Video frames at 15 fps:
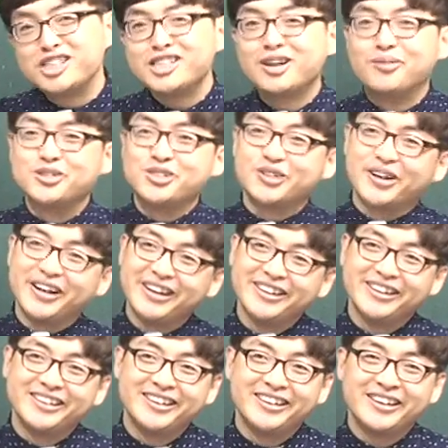C가 먼저일까?
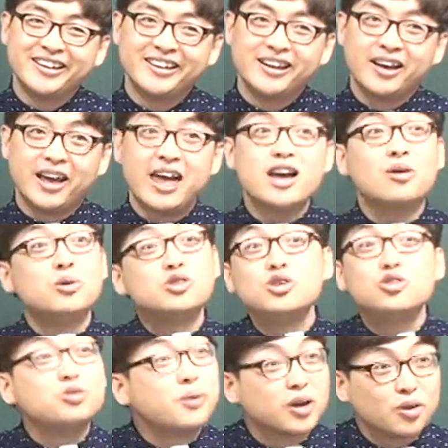A가
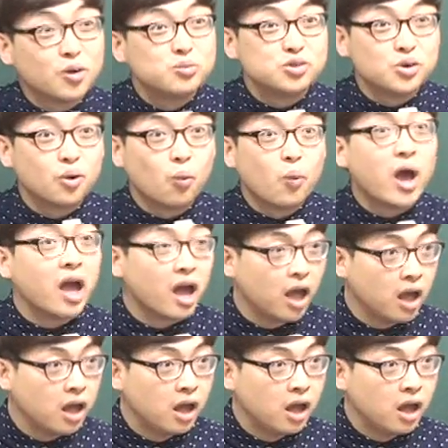먼저일 수밖에 없죠. 왜?